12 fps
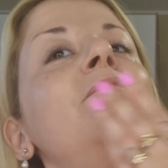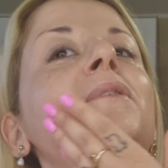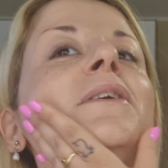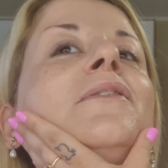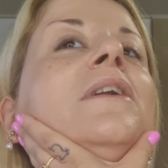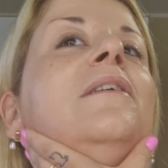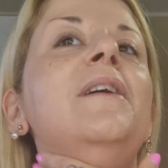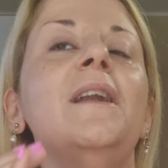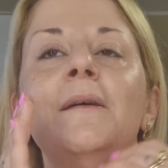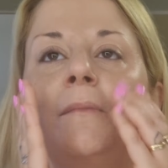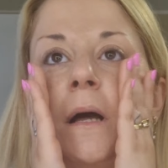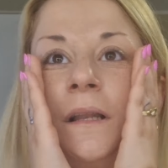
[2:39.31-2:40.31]
mi devo lavare
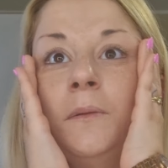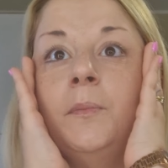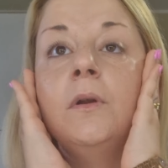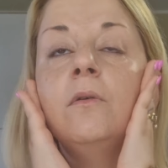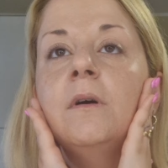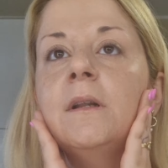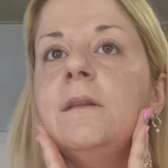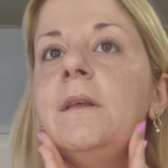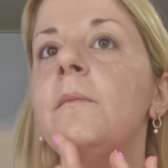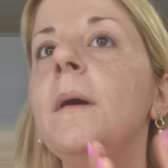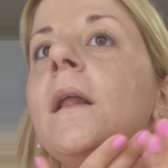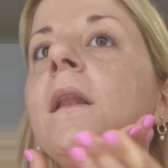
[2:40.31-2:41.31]
le mani però guardate
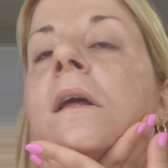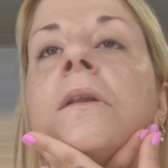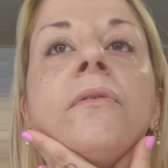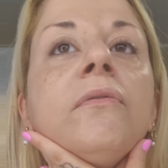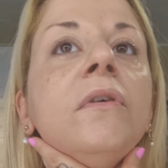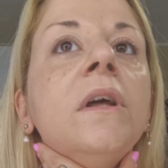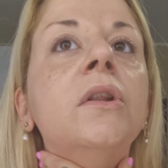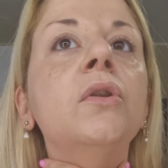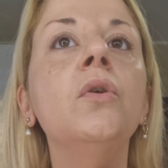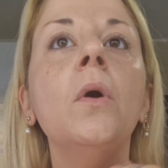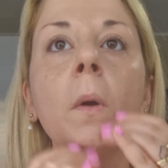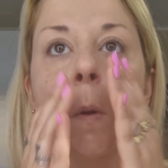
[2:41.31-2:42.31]
che bello
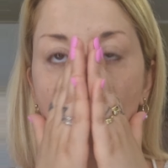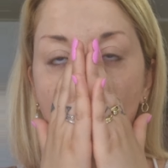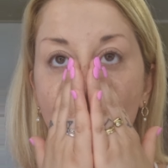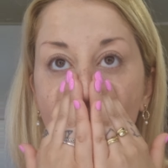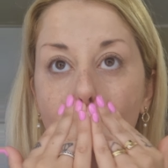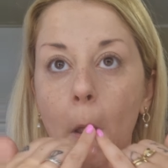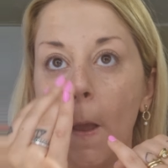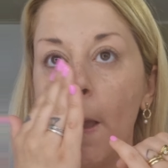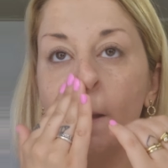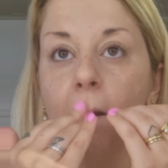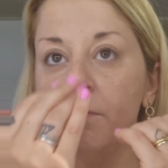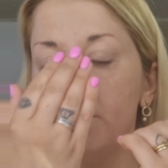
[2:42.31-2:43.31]
l'effetto è
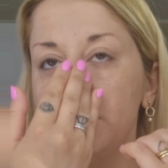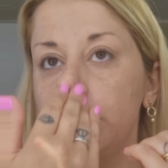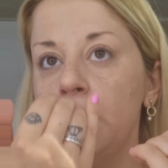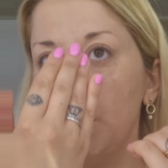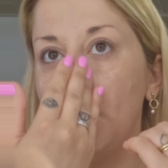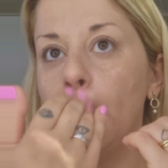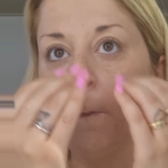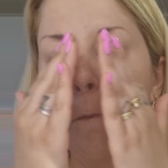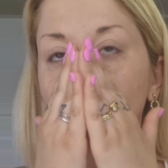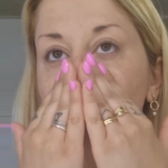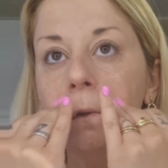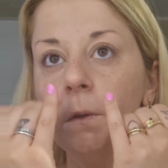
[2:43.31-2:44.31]
l'effetto di
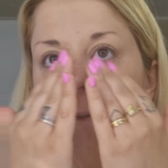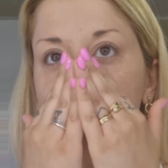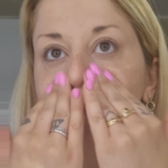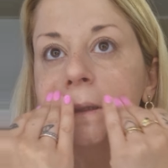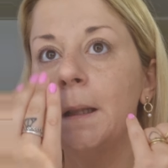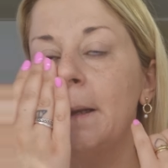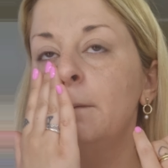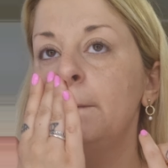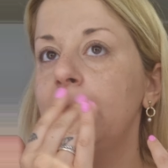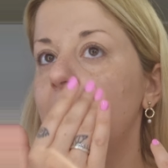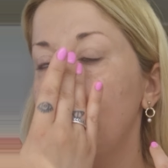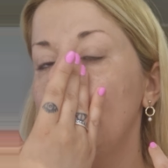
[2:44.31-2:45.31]
un fondotinta alla
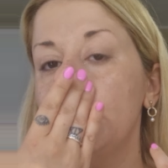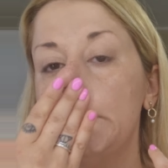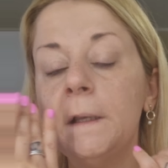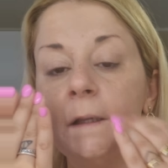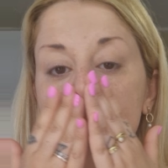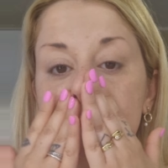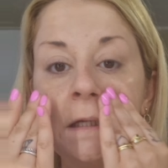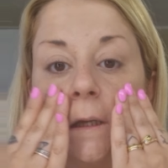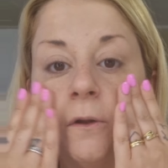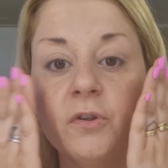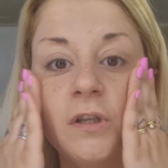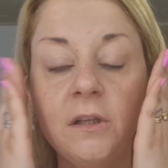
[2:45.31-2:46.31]
fine molto
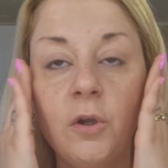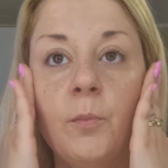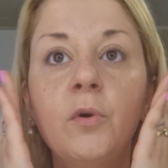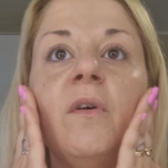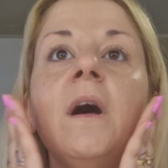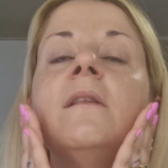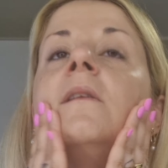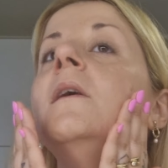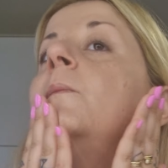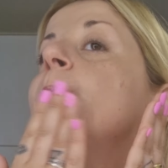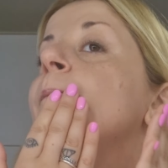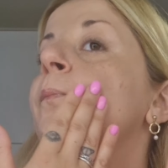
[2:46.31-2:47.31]
leggero cioè li ho provati
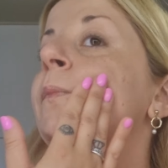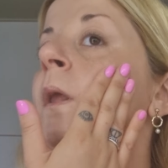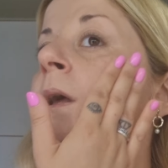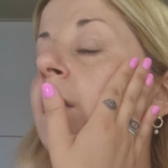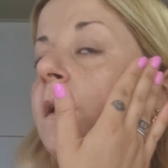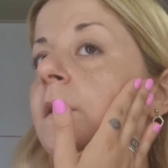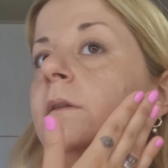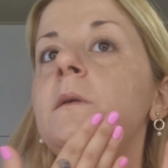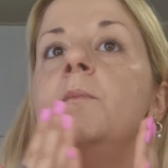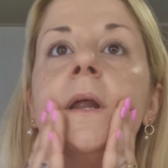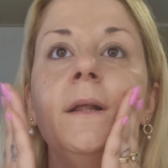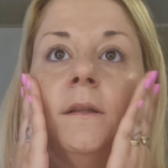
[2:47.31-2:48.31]
di
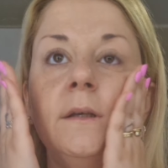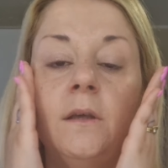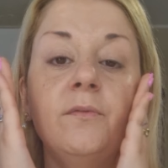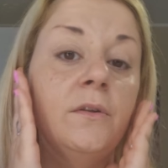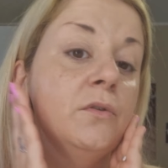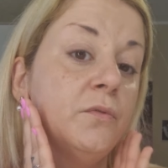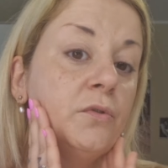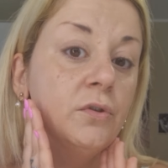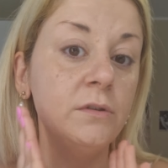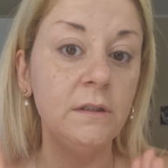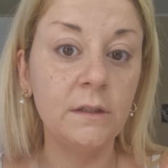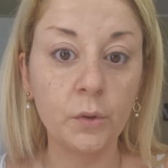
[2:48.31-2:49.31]
brand che fanno
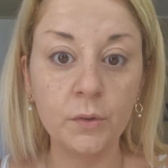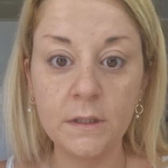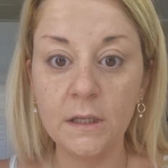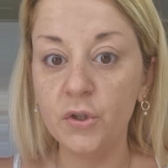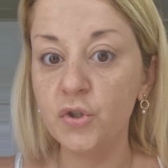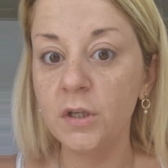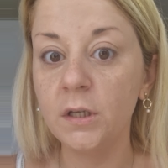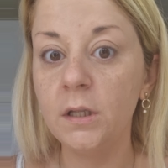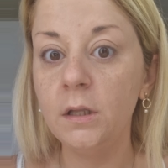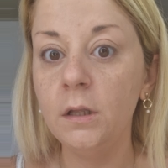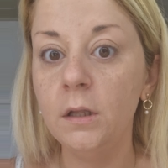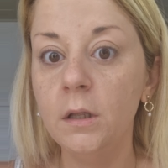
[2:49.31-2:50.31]
fondotinta così
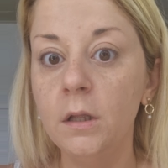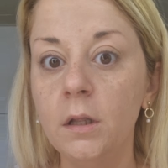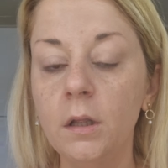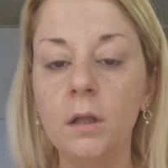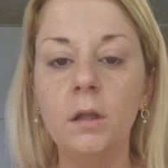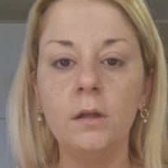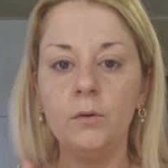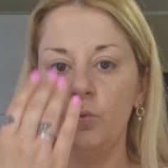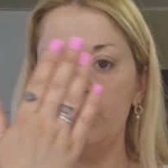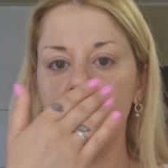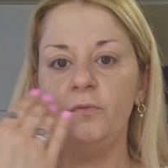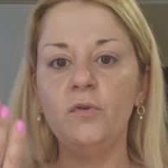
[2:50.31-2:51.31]
leggeri
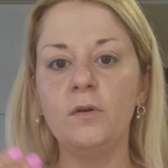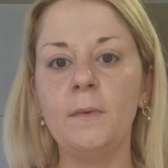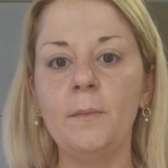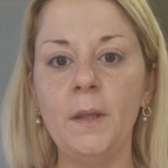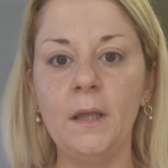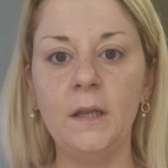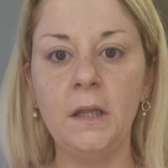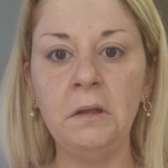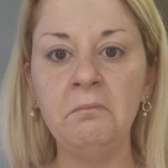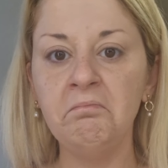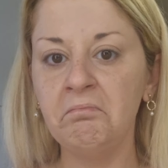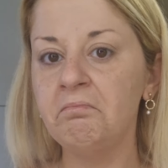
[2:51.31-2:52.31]
uniforma
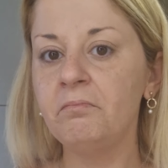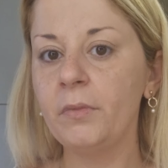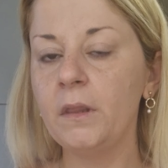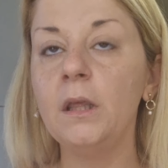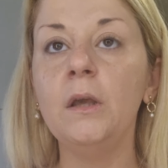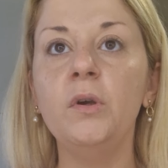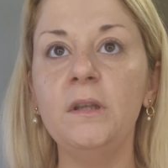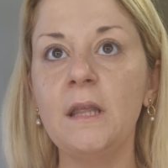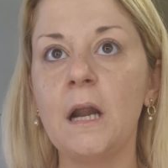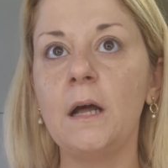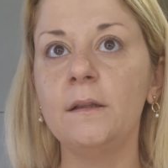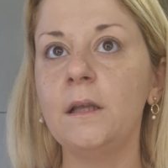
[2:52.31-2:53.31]
bene
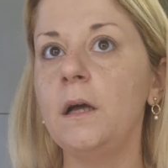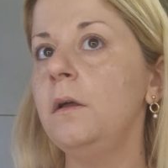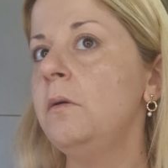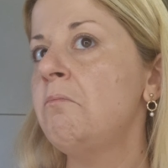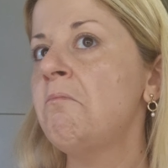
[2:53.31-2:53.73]
idrata